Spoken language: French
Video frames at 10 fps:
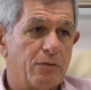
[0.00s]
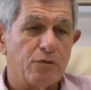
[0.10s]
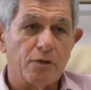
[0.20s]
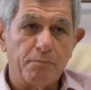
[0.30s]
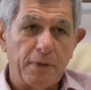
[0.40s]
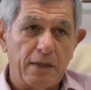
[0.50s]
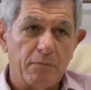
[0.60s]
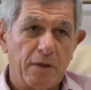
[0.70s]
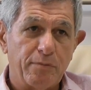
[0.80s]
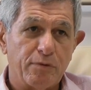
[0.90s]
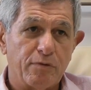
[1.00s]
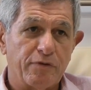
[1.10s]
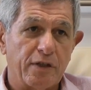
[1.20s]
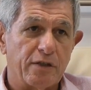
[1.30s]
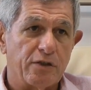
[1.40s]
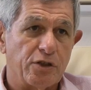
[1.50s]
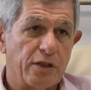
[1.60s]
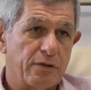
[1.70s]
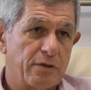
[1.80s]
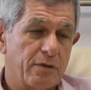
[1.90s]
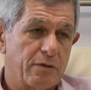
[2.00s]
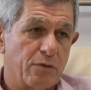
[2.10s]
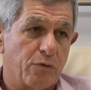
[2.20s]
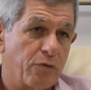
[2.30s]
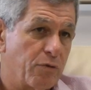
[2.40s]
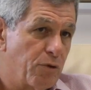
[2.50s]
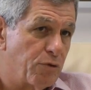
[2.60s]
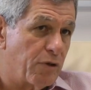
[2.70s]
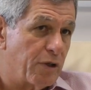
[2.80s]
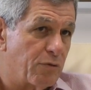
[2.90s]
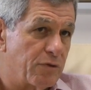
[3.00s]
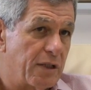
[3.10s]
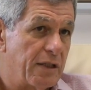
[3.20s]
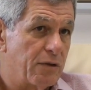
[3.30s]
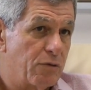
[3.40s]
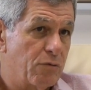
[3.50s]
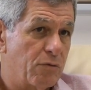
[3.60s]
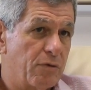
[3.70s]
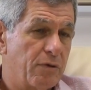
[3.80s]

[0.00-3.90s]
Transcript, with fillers: nous ne sommes pas capables de faire les gestes non seulement de réconciliation,